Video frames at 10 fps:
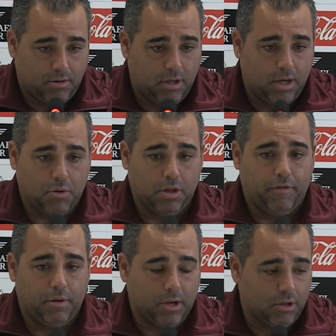Lo dije cuando
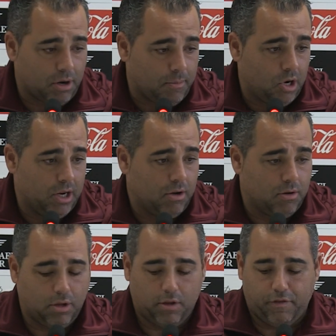fuimos a
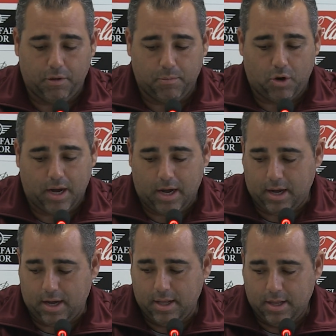Torremolinos, cuando fuimos
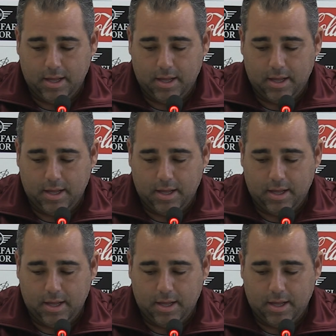a,